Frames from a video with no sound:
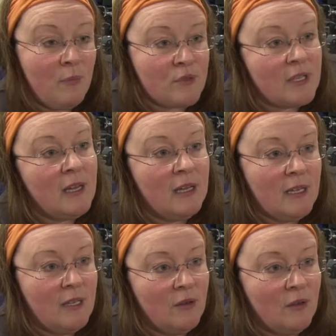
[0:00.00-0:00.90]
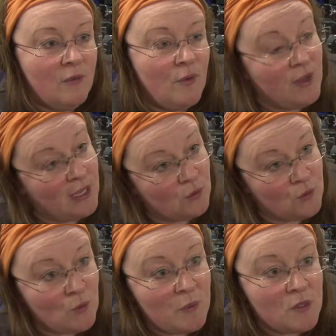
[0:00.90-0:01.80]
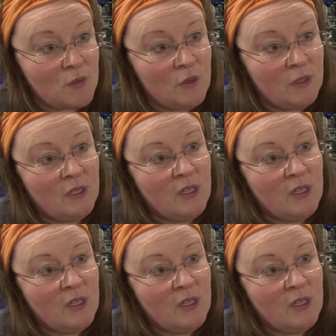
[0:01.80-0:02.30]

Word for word: pour ça et il euh, faut faire attention bien sûr.